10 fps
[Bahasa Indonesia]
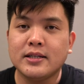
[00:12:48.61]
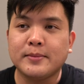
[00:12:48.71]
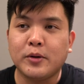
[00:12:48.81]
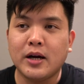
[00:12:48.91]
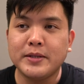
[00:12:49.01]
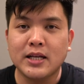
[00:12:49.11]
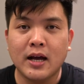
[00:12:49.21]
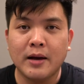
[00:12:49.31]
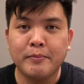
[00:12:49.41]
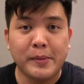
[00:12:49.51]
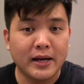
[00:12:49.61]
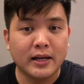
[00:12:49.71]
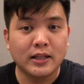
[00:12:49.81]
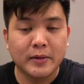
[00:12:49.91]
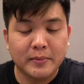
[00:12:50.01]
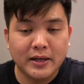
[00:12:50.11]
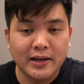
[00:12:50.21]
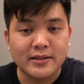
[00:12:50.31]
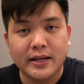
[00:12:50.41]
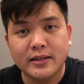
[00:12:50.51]
Semoga bisa memberikan teman-teman
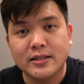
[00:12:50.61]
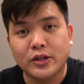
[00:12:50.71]
insight